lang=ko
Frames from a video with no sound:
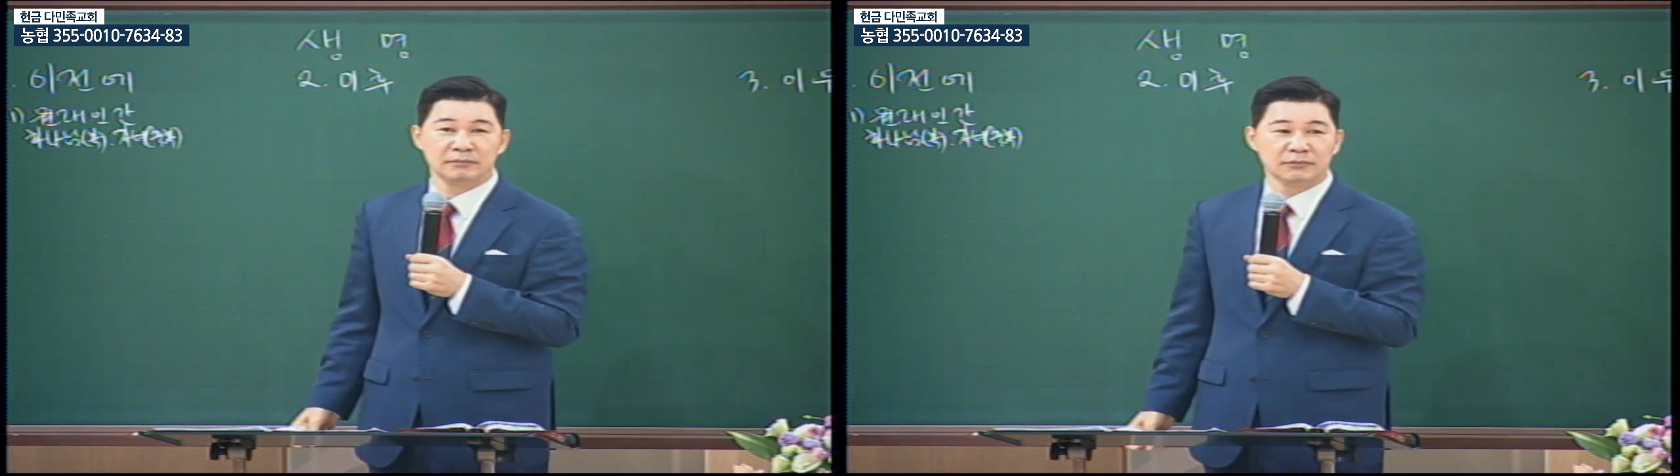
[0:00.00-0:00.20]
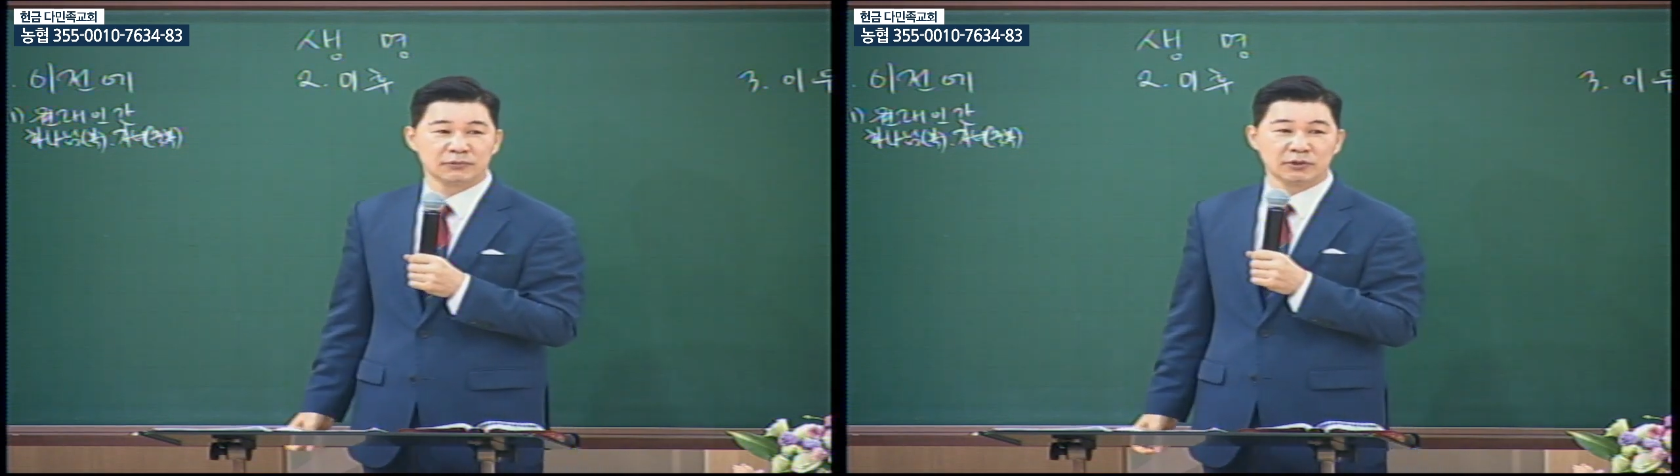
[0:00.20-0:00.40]

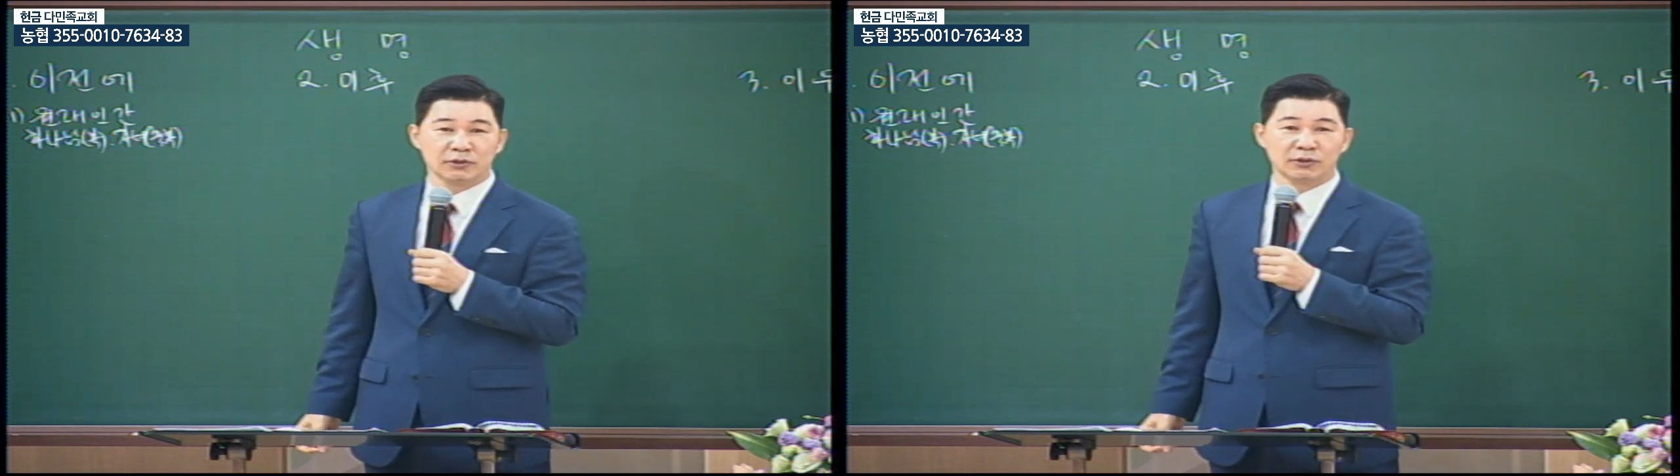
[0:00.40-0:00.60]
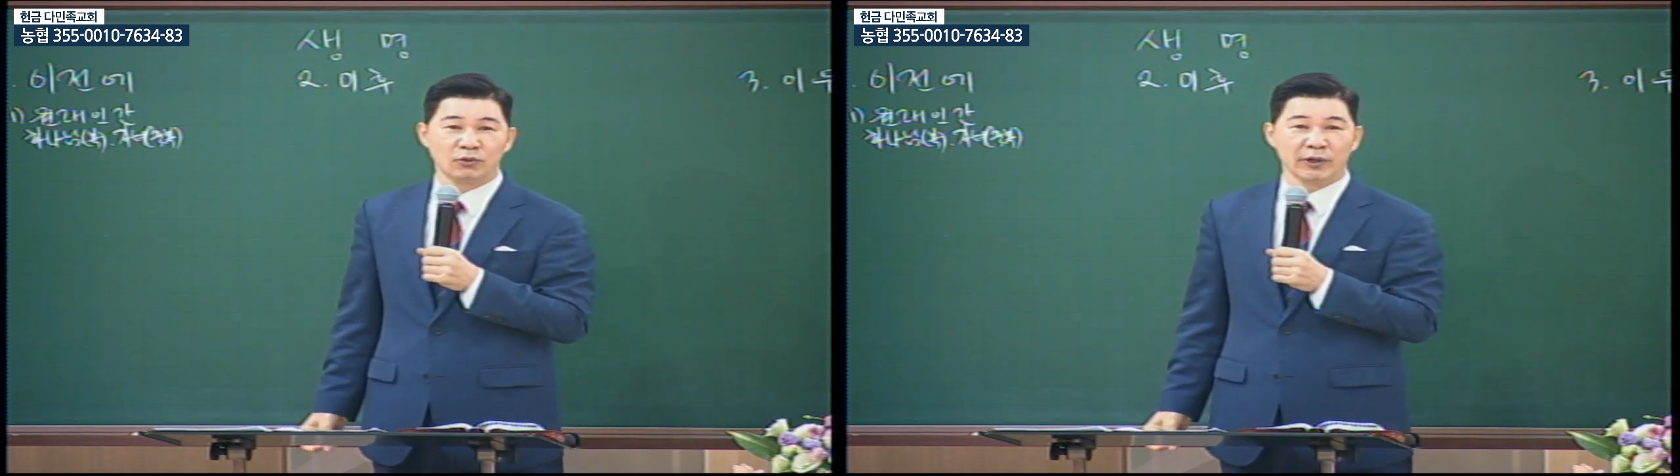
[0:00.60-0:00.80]
저는
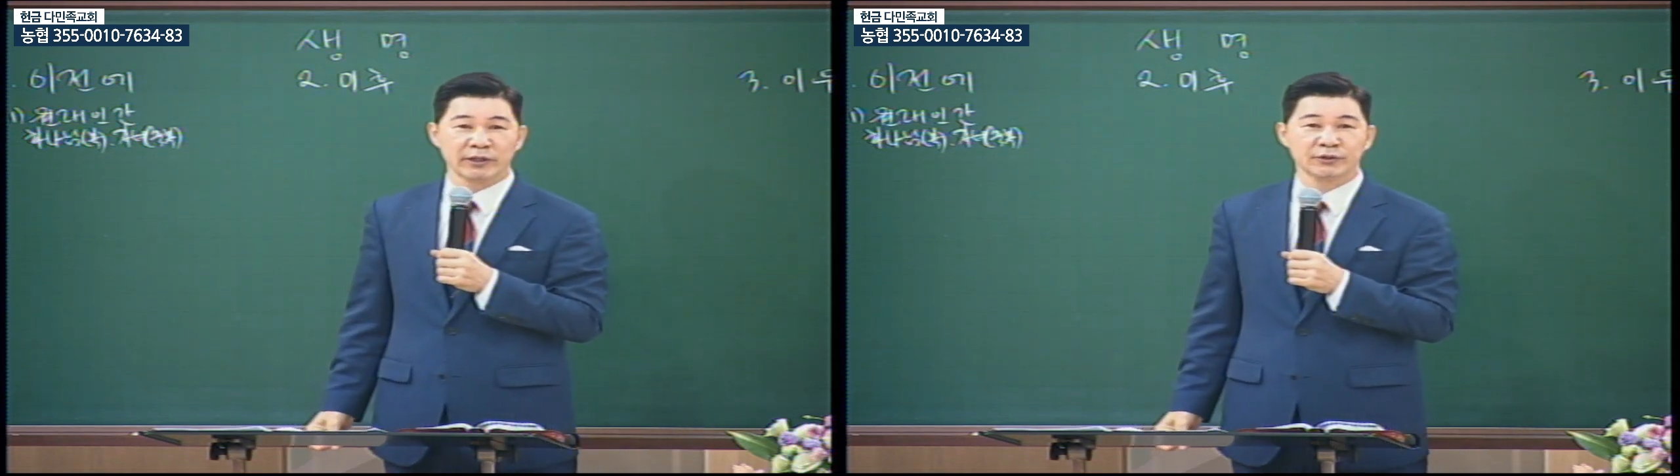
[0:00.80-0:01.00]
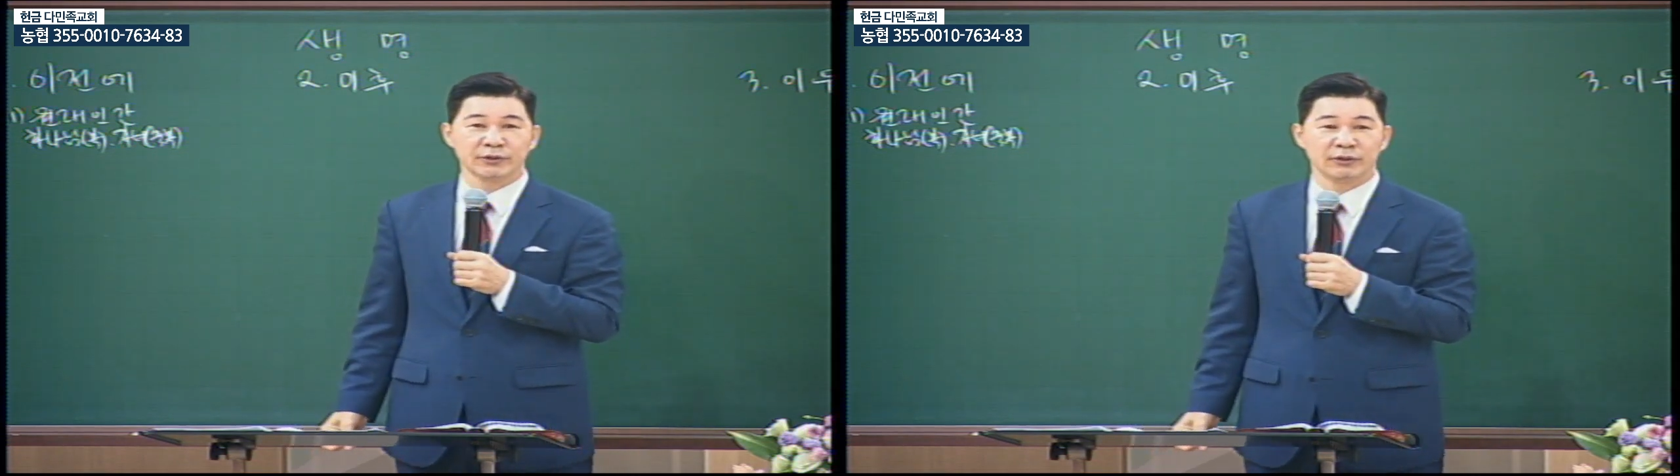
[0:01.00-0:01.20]

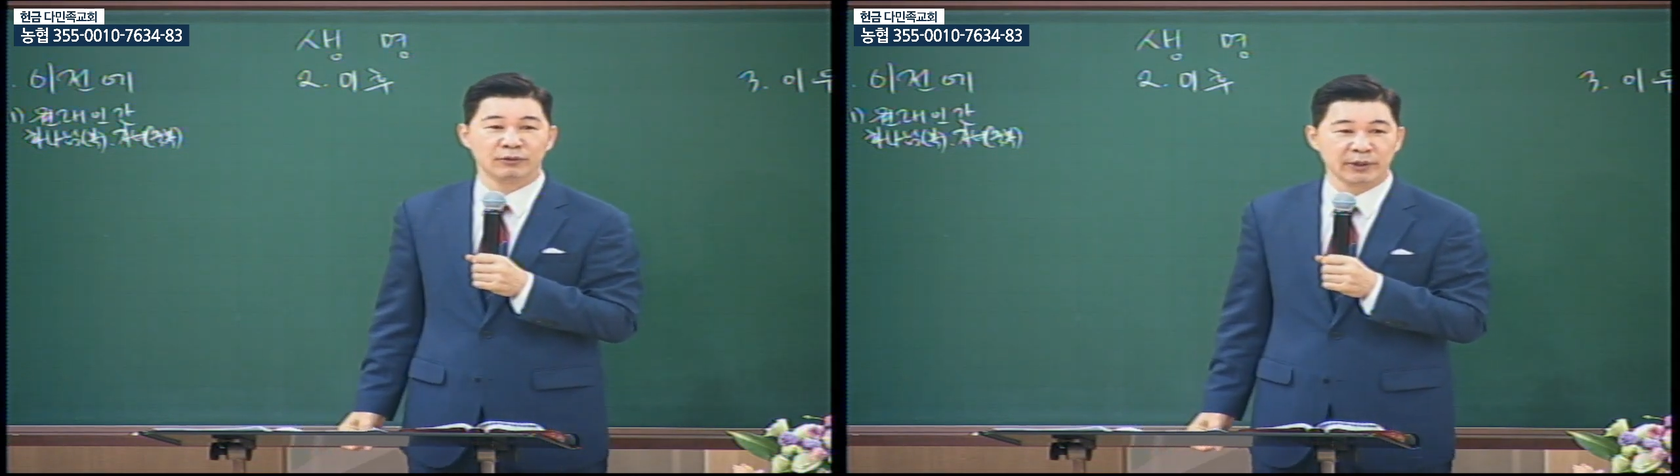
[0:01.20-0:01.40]
성공했어요.